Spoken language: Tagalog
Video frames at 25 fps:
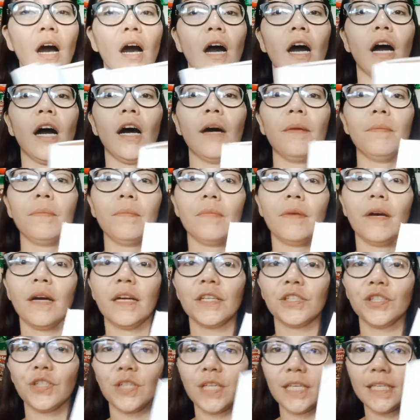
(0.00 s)
um,
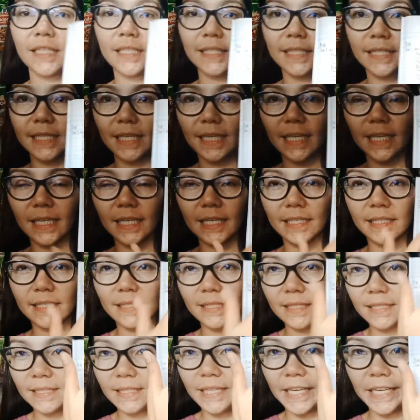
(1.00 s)
as you can see is
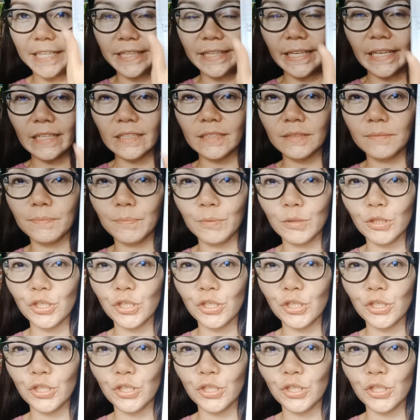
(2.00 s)
detailed po